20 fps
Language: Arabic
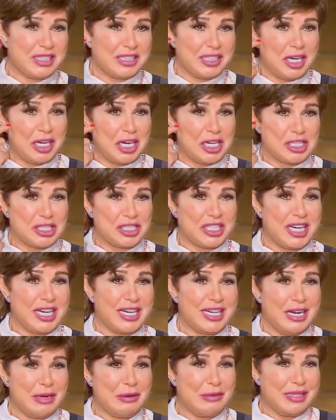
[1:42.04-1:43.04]
الطرش
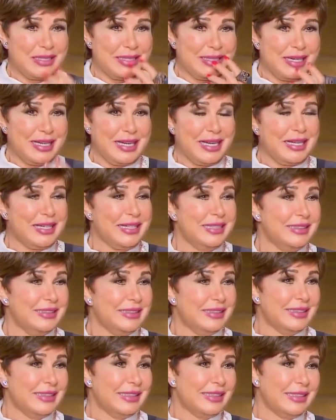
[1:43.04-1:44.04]
هنا آه، وال طب
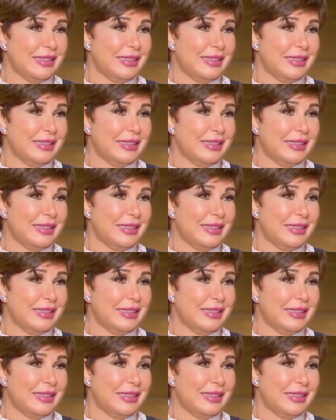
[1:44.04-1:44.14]
ليه